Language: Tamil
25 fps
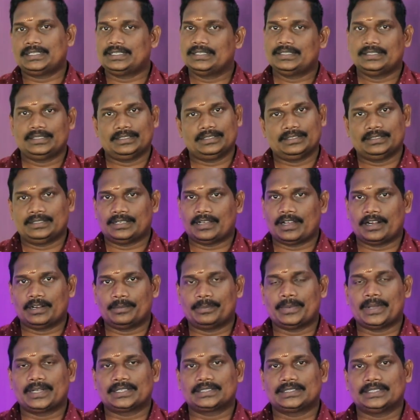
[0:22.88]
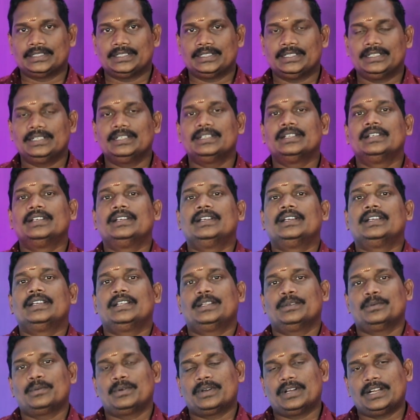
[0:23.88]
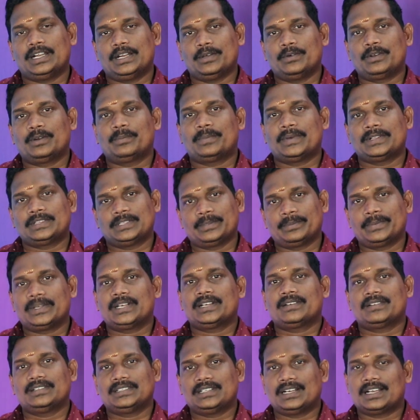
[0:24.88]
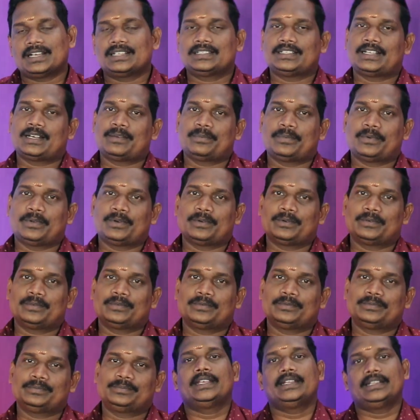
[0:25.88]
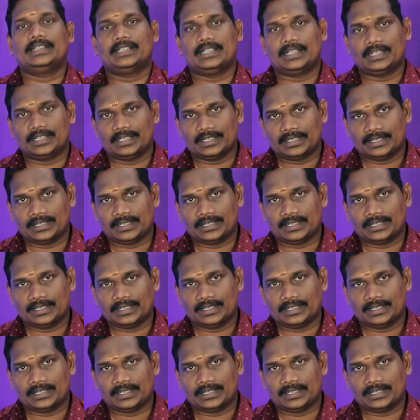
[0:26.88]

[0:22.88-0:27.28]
செட்டு ஹாட் பாக்ஸ் இது இது உங்களில் ஒரு பத்து பேருக்கு வந்து நாங்கள் தரப்போகிறோம் இந்த